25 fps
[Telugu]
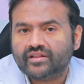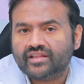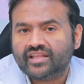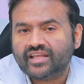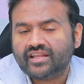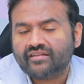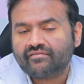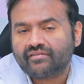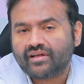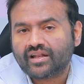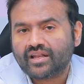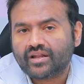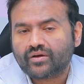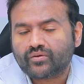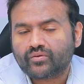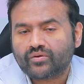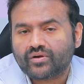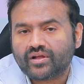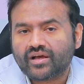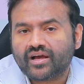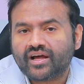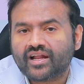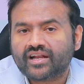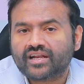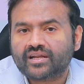దీనివల్ల
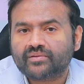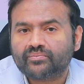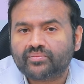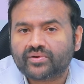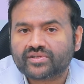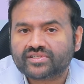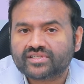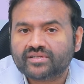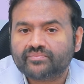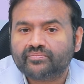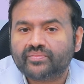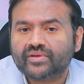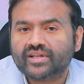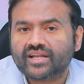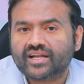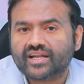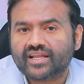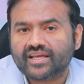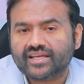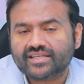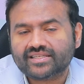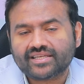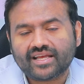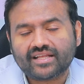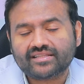కూడా హండ్రెడ్ పర్సెంట్ పిల్లలు
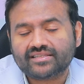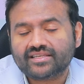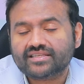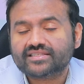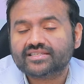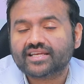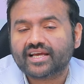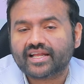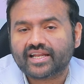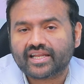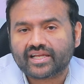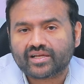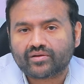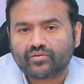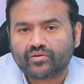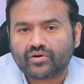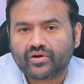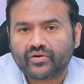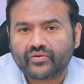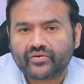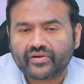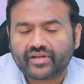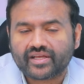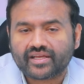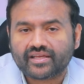అయ్యే ఛాన్సెస్ చాలా
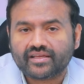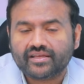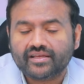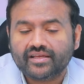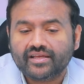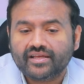ఎక్కువగా ఉంటాయి